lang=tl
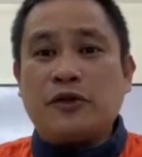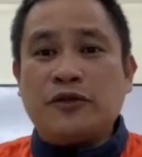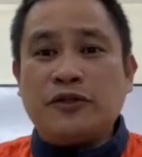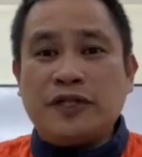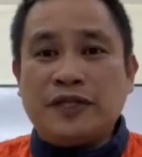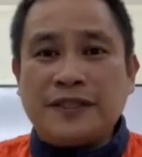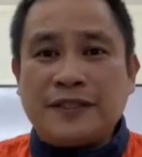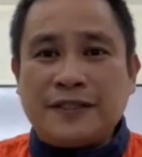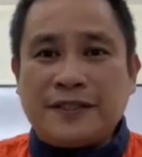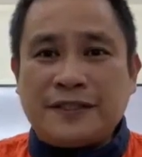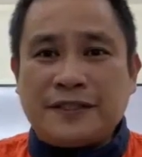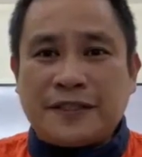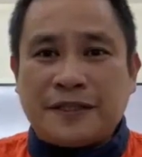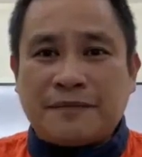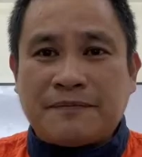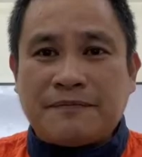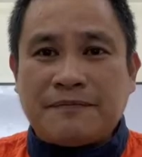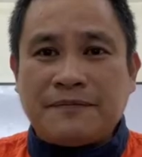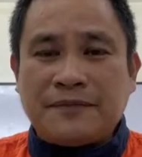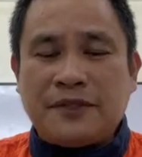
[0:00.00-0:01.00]
coding
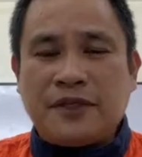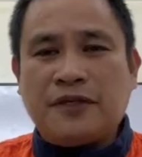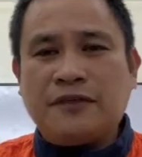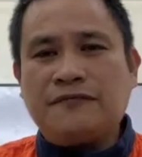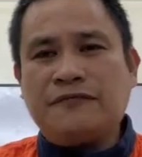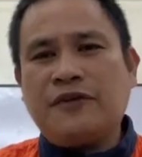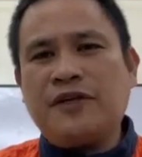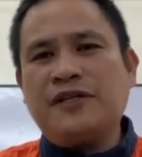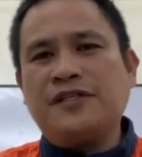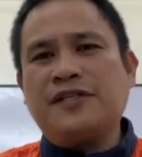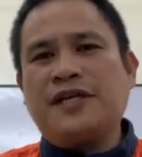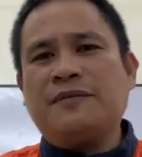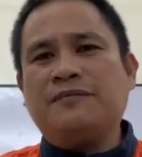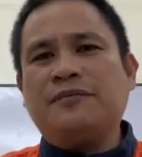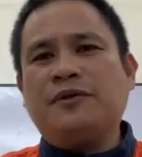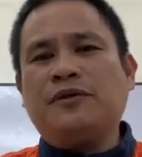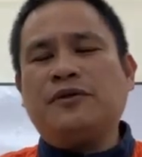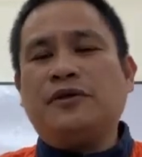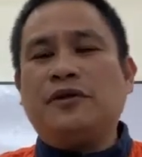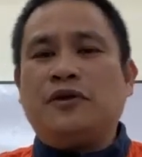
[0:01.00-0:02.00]
system. No? For
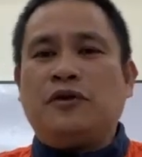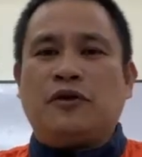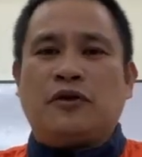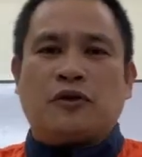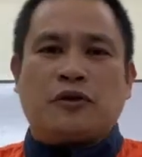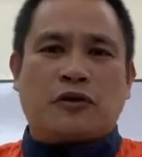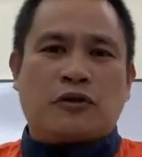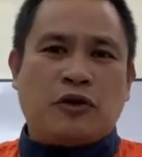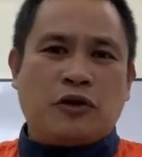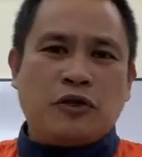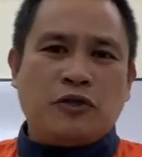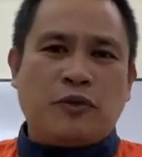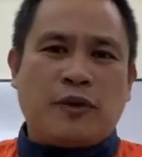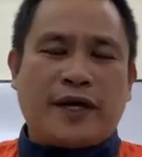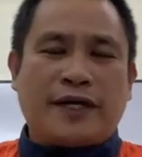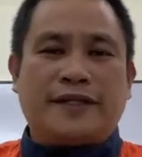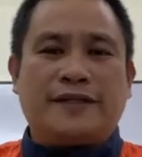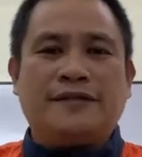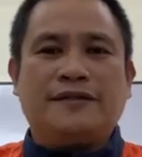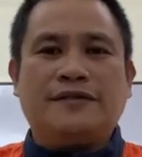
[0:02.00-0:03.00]
example, code
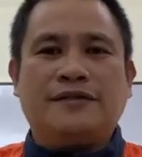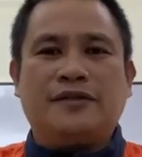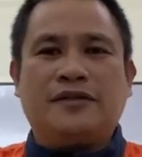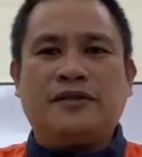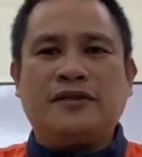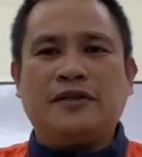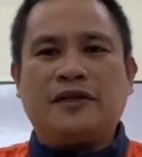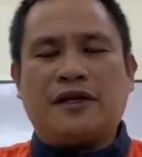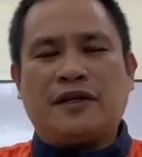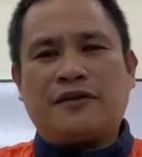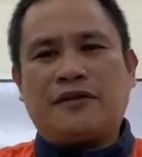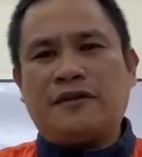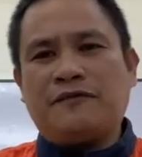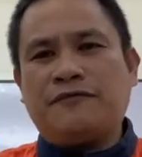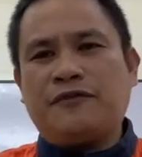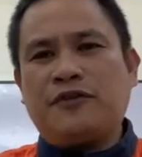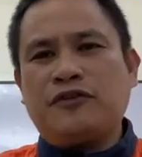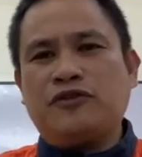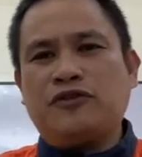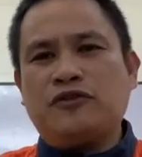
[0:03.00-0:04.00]
1 no?
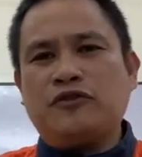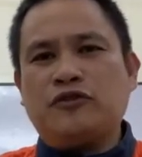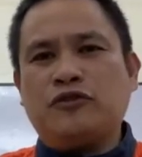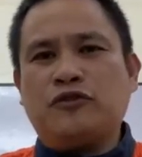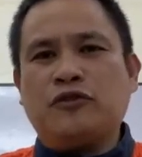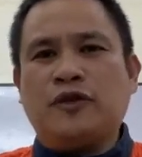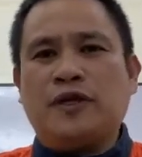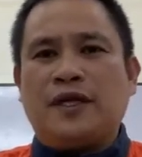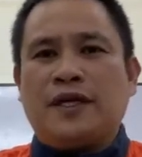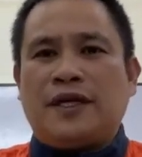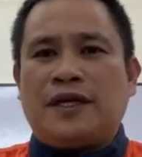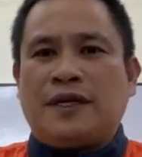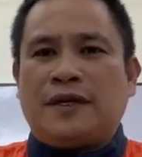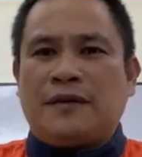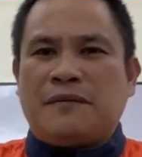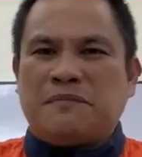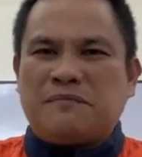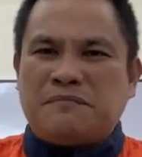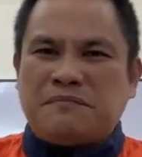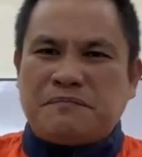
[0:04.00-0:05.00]
refers to
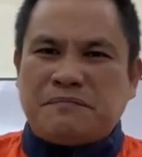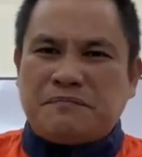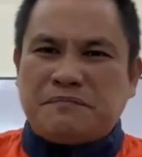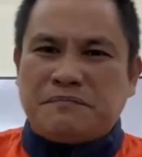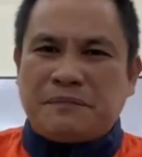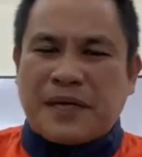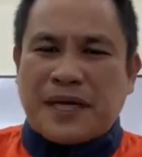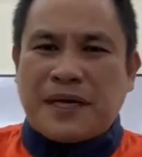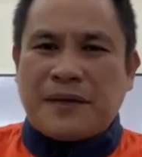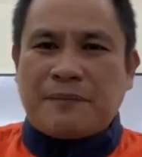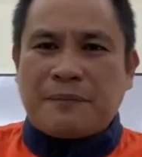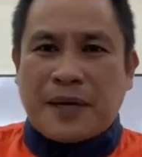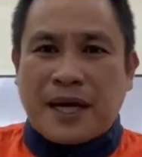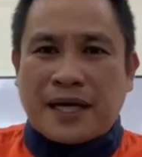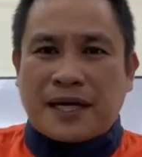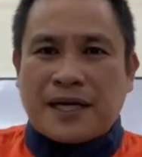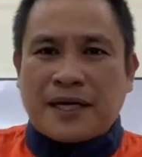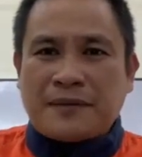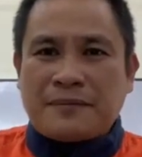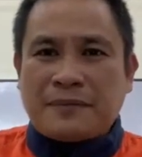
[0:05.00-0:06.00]
may
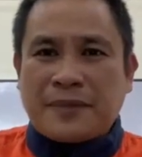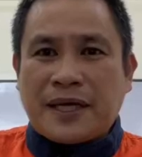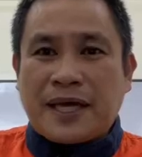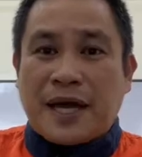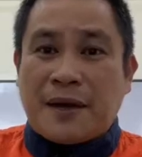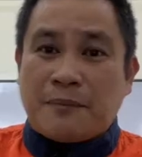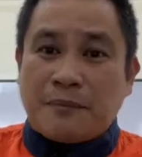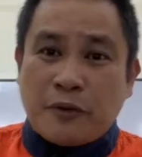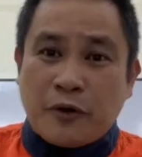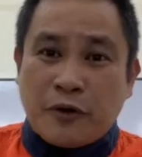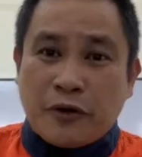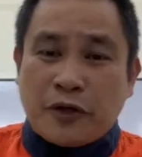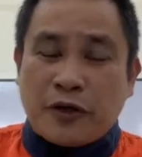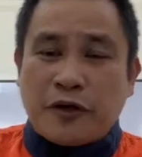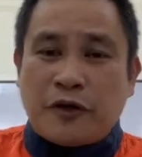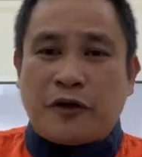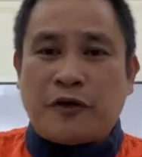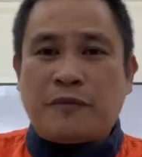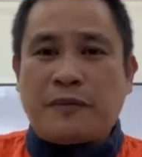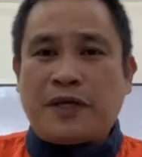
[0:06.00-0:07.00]
parang may
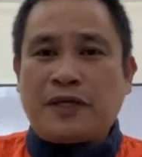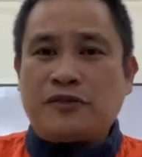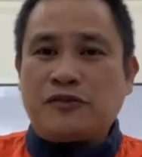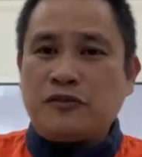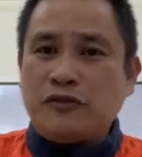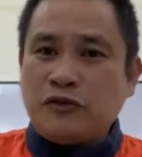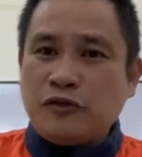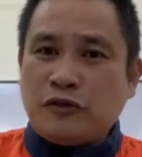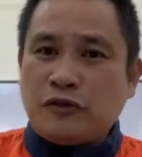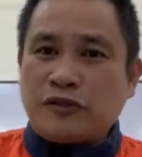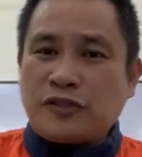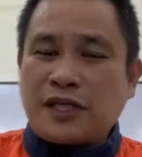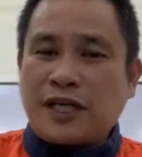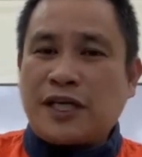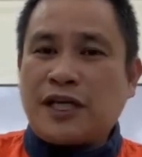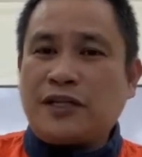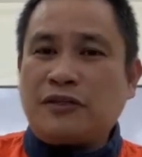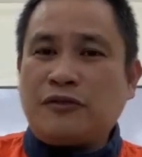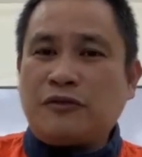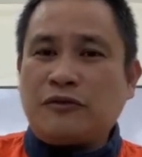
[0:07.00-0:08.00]
apoy o may sunog sa
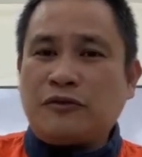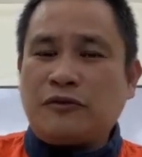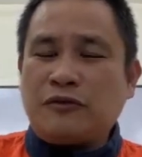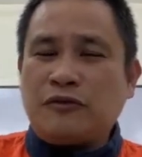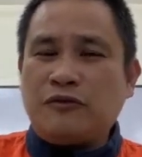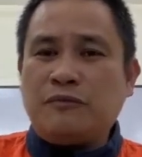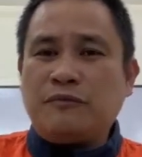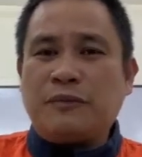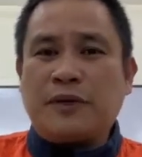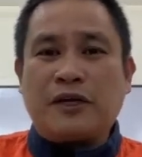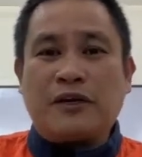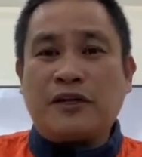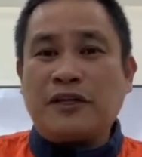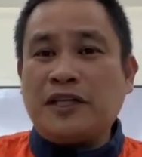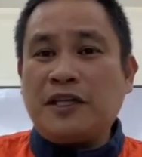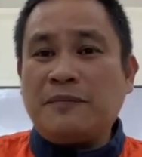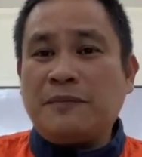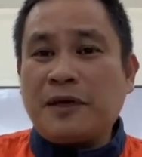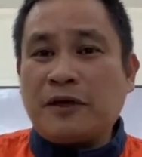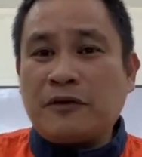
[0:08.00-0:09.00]
ganitong room pero
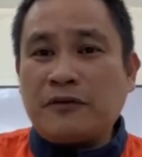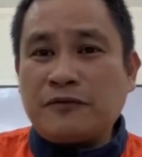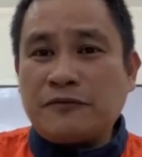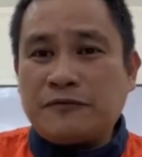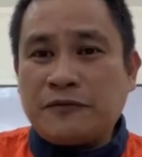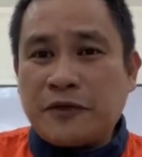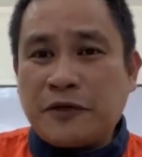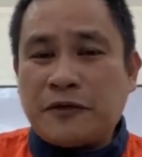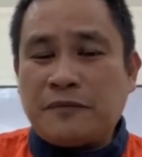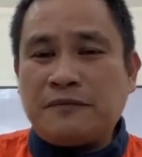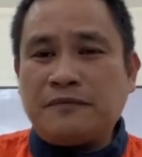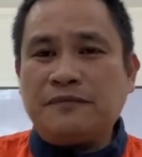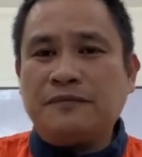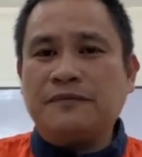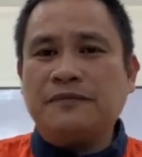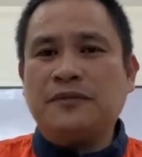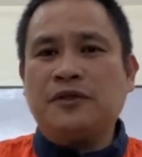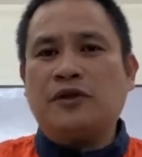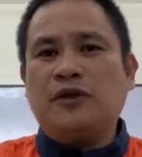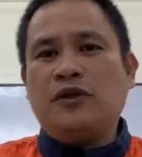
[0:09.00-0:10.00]
hindi pa
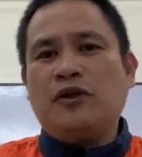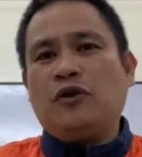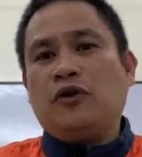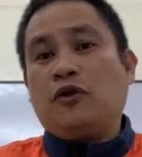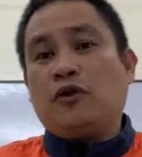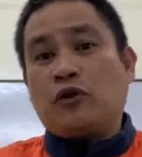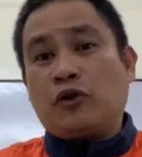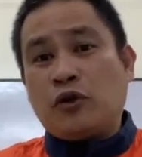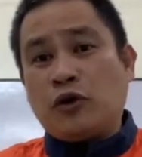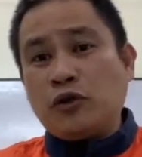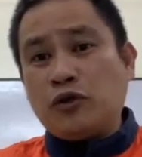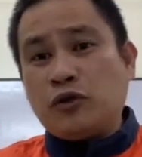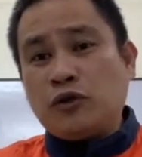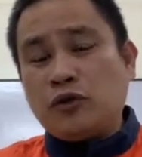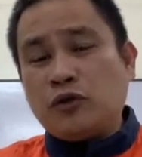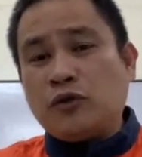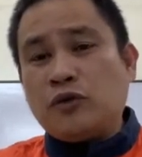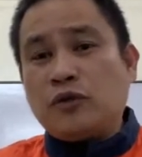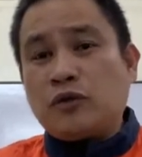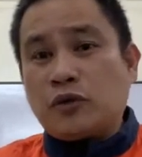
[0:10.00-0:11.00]
confirmed.
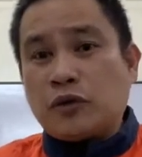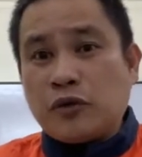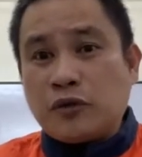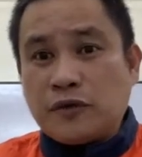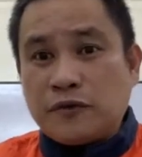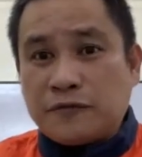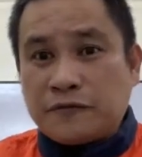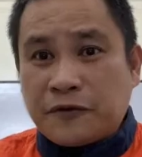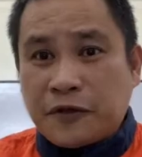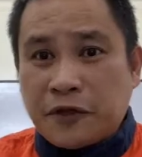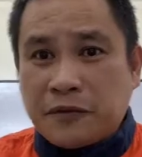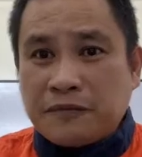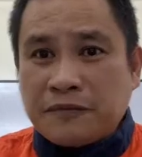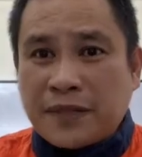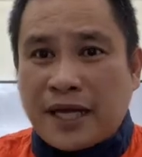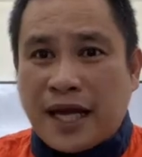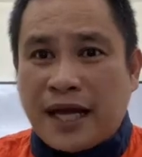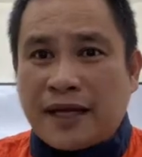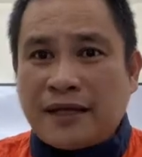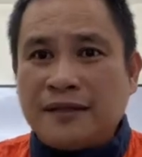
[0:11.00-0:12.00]
Code 2,
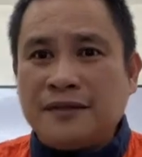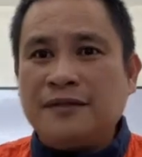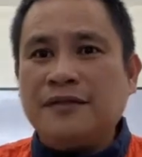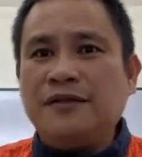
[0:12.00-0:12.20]
confirm na.